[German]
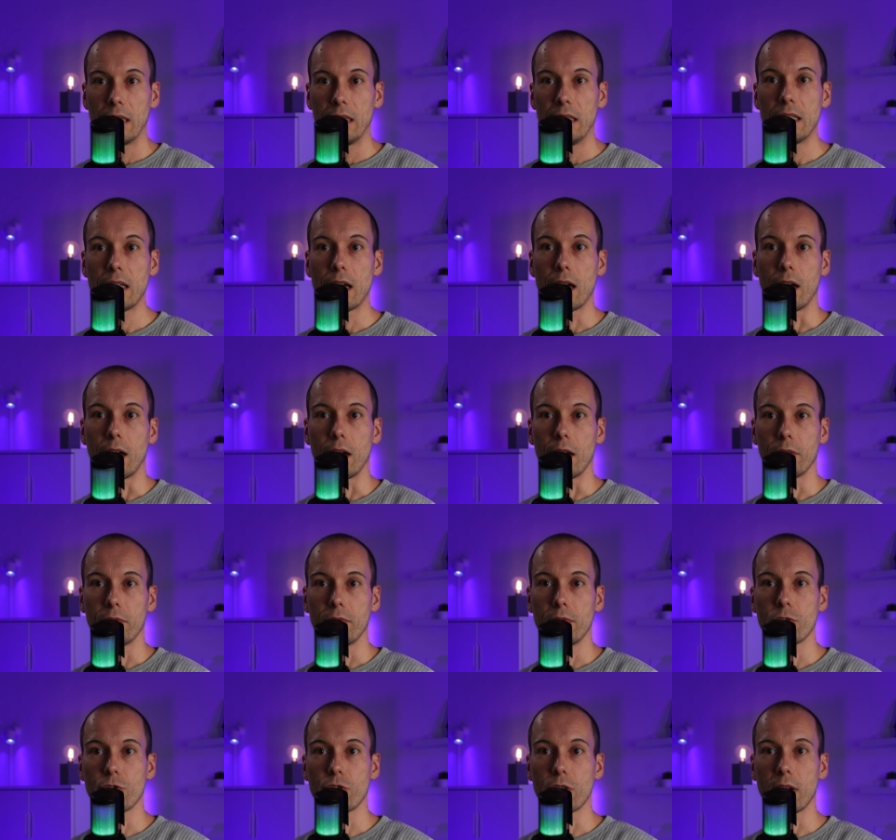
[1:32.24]
Ja,
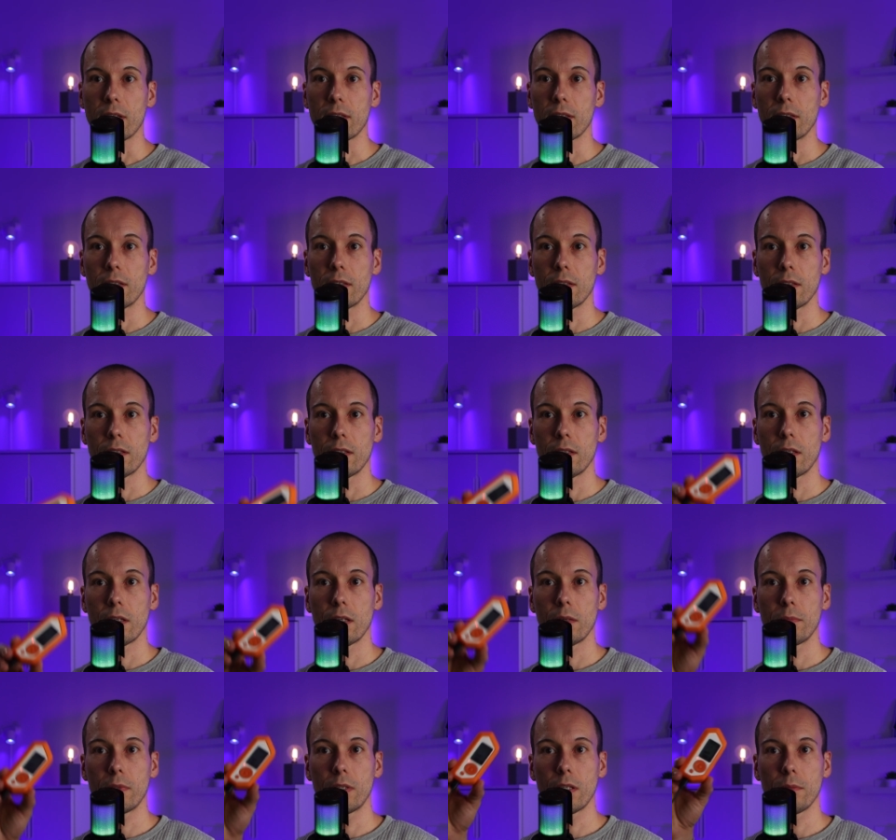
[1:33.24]
wir starten.
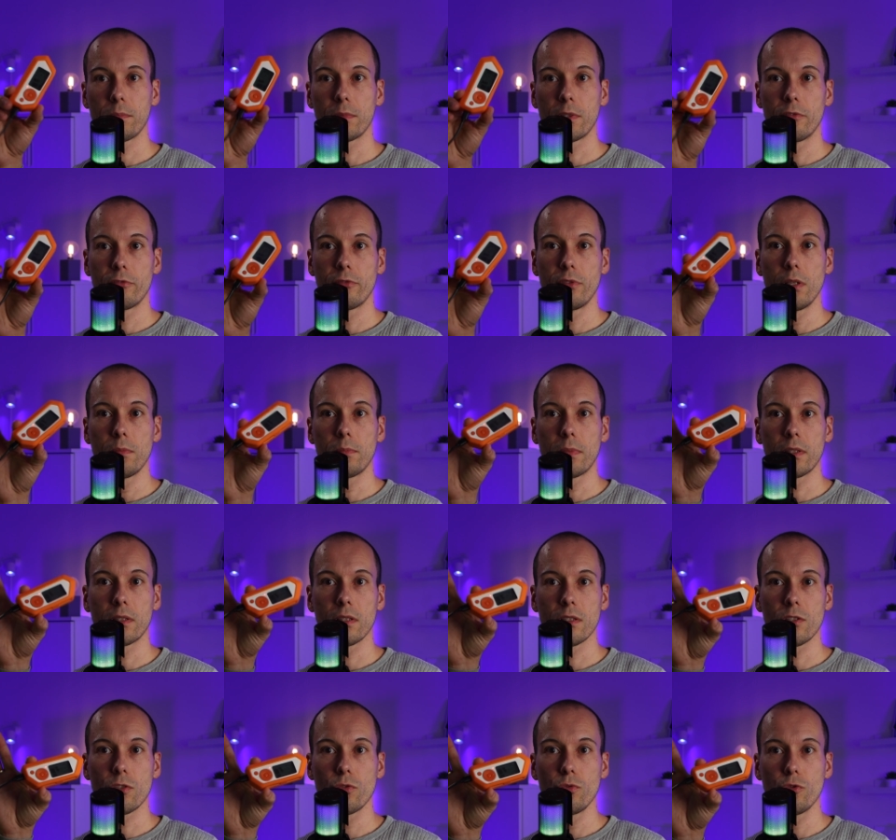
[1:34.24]
Ähm, ich habe den Flipper
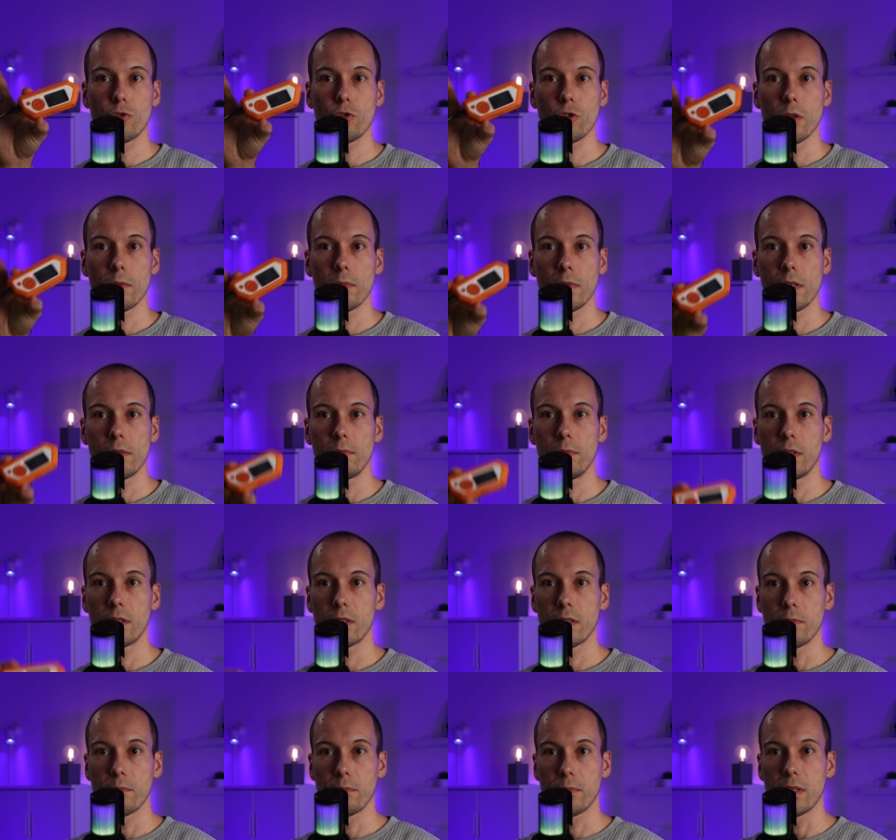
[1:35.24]
dazu schon mal
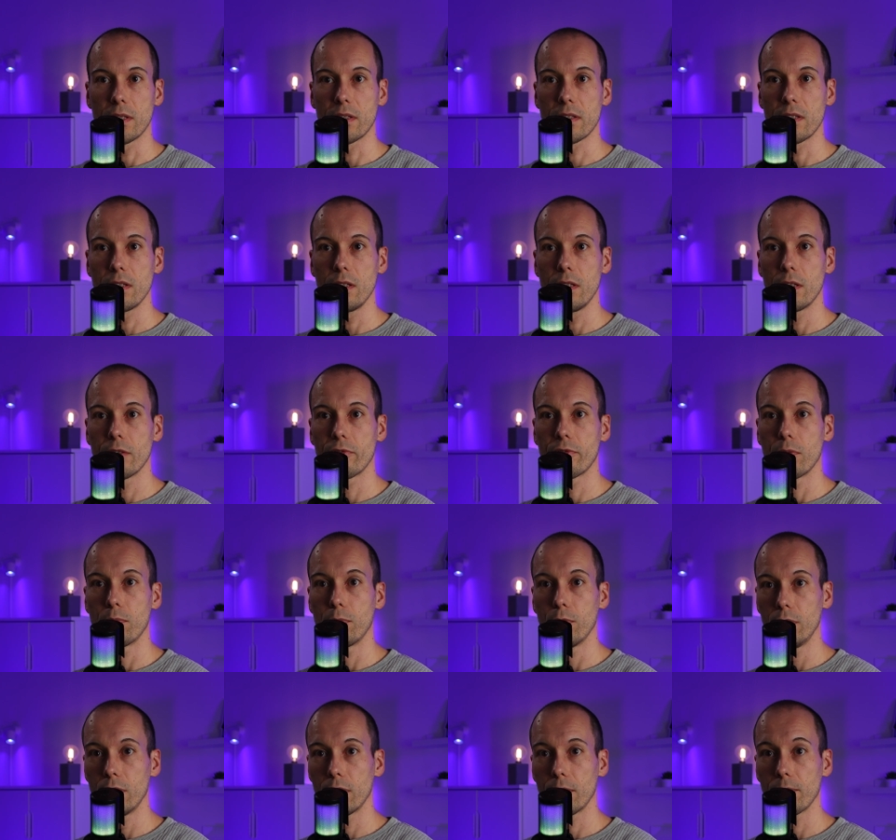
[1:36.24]
mit dem PC hier
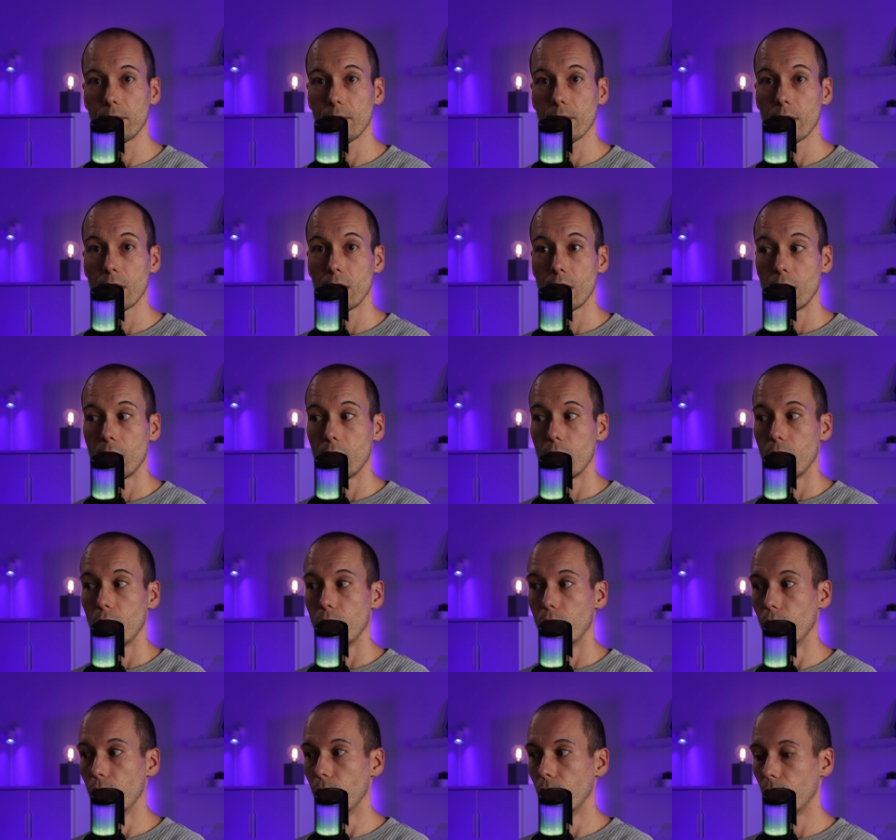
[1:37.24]
verbunden
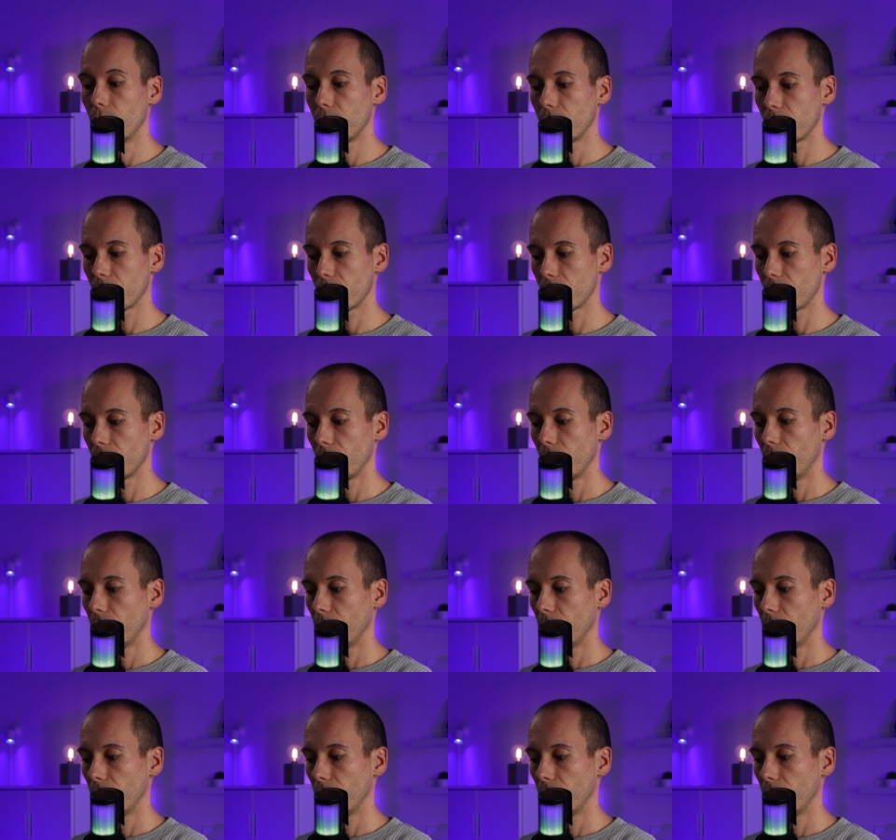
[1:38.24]
und